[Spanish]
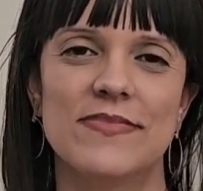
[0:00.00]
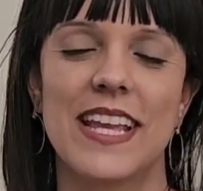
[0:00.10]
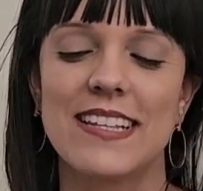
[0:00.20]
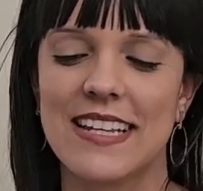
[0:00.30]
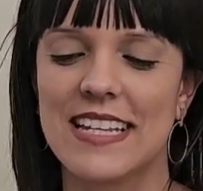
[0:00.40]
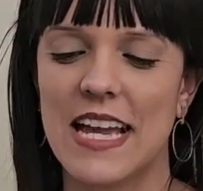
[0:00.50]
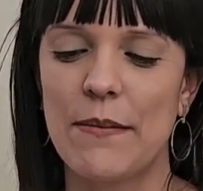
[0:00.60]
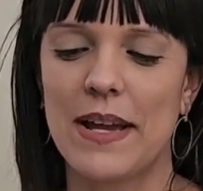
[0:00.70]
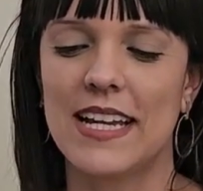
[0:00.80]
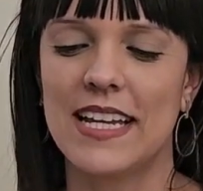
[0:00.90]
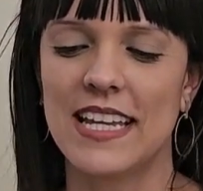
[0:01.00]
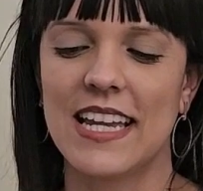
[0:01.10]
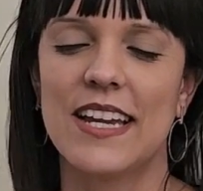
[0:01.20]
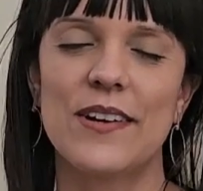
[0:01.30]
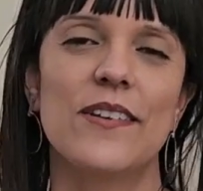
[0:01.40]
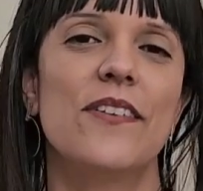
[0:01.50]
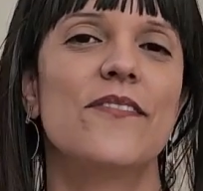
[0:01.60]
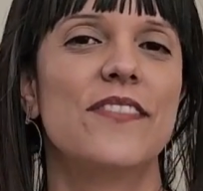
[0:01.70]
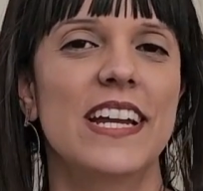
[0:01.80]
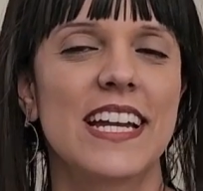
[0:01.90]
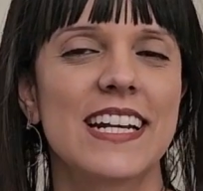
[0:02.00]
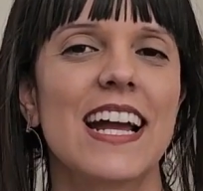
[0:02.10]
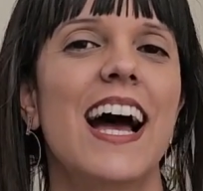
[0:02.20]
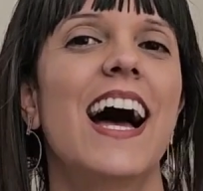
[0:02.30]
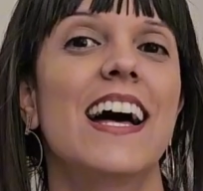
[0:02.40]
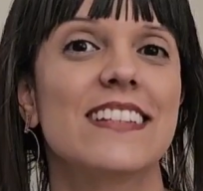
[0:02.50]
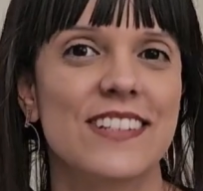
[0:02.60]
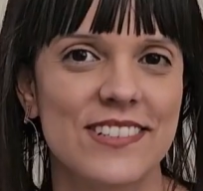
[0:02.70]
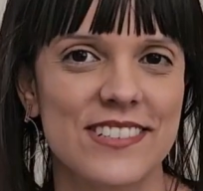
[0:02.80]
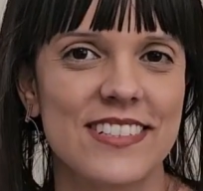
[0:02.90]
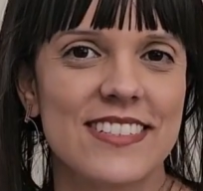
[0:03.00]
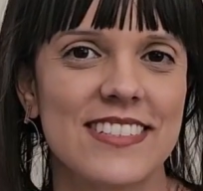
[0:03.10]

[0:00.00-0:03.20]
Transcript: Y se llama Quiero ver a Dios.